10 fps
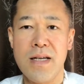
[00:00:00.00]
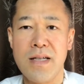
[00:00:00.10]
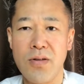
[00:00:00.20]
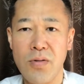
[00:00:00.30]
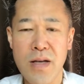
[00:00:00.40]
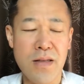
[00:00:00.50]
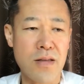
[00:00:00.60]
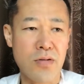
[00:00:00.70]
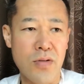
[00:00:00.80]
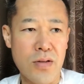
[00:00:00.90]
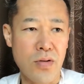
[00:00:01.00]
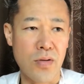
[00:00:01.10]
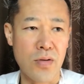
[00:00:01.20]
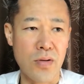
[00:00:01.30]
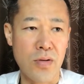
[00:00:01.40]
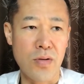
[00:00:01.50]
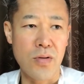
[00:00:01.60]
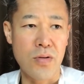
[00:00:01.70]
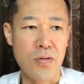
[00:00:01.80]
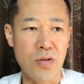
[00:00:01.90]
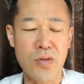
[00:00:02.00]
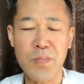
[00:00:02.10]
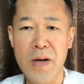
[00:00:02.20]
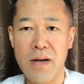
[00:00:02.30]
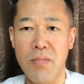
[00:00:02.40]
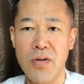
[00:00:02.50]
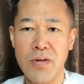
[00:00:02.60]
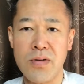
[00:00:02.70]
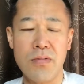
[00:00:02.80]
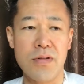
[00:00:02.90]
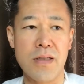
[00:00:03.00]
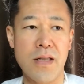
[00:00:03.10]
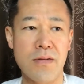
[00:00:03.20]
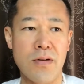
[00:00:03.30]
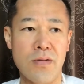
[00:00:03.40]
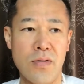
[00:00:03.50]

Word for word: シャトレーゼっていうのはそのコスパがものすごくいいんですよ。